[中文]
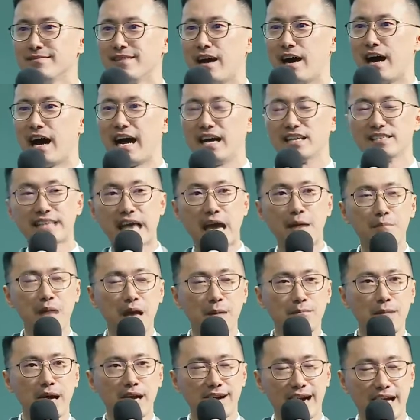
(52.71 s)
Ha, saya
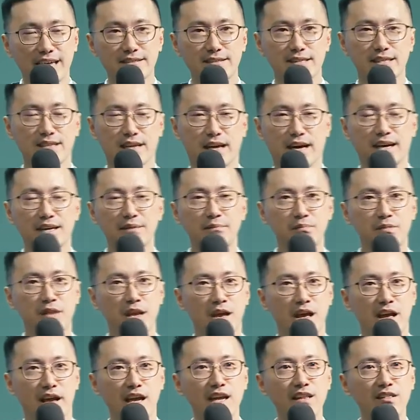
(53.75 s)
memang rasa ha,
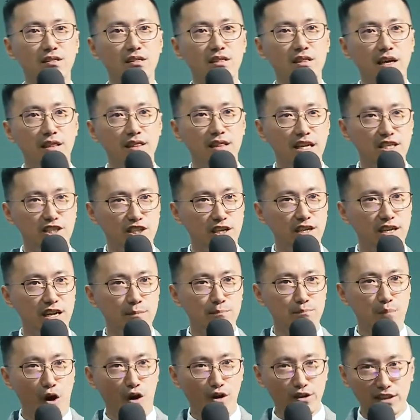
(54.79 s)
international
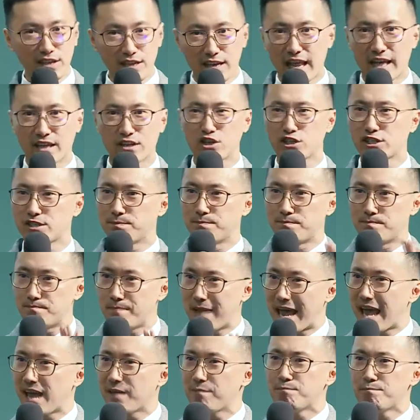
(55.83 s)
body language
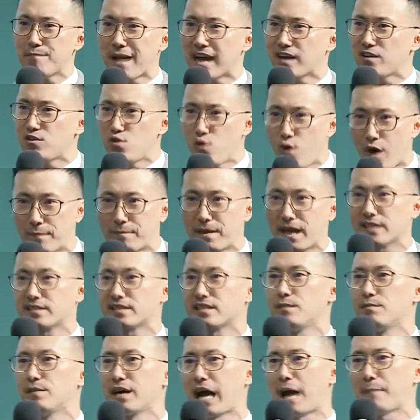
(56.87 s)
memang luar biasa.
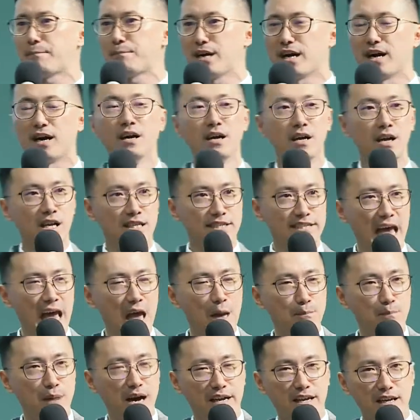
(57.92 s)
Mengapa? Saya
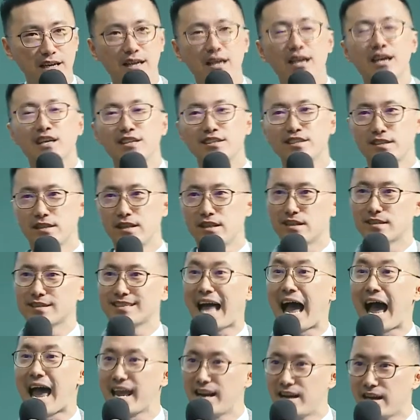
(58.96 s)
pergi
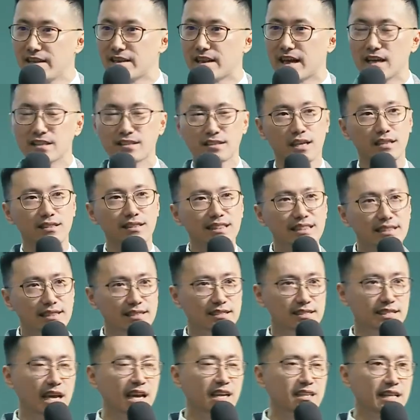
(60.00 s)
Thailand, ha,
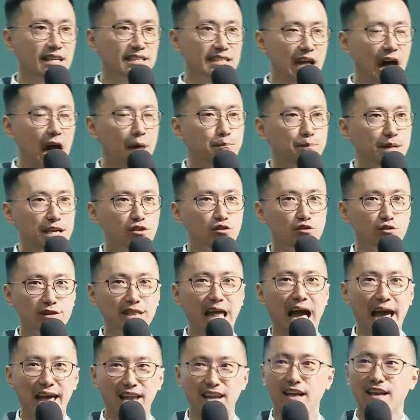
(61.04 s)
saya tahu apa itu
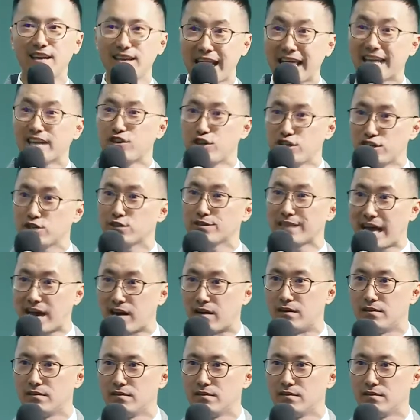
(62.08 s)
Thailand language you tahu.